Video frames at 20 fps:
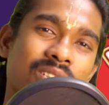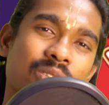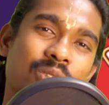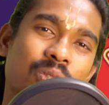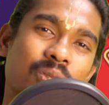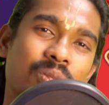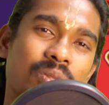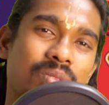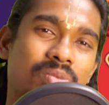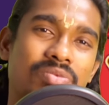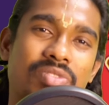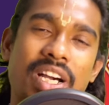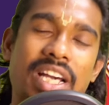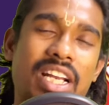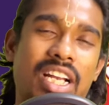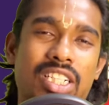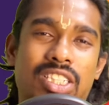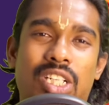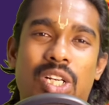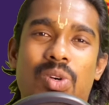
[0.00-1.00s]
సో
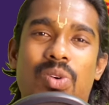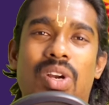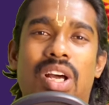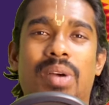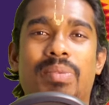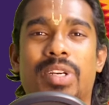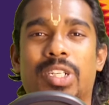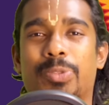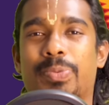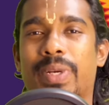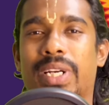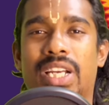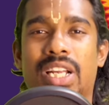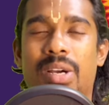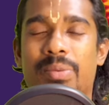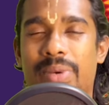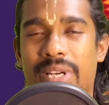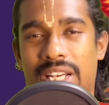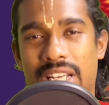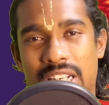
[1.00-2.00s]
ఫైనల్స్లో కూడా ఐఎమ్
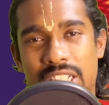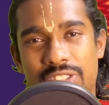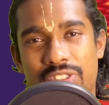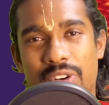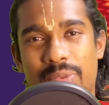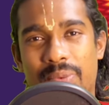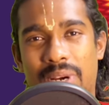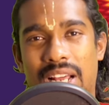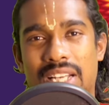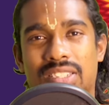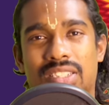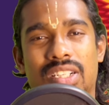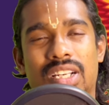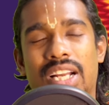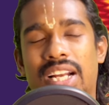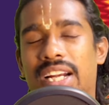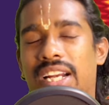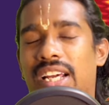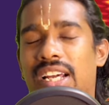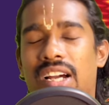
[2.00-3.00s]
ఎక్స్పెక్టింగ్ బిగినింగ్స్ ఫ్రమ్ క్లాస్ ఇన్
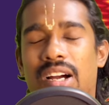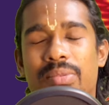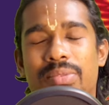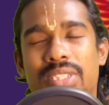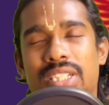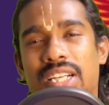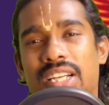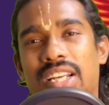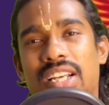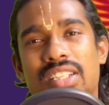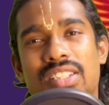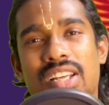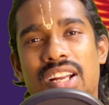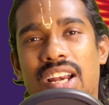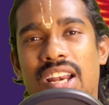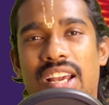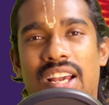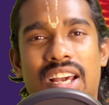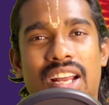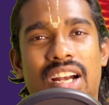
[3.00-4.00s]
హెడ్డింగ్ అభిషేక్
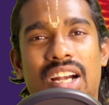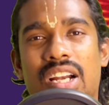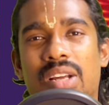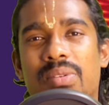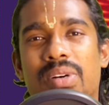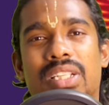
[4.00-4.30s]
వీళ్ళిద్దరు అంటే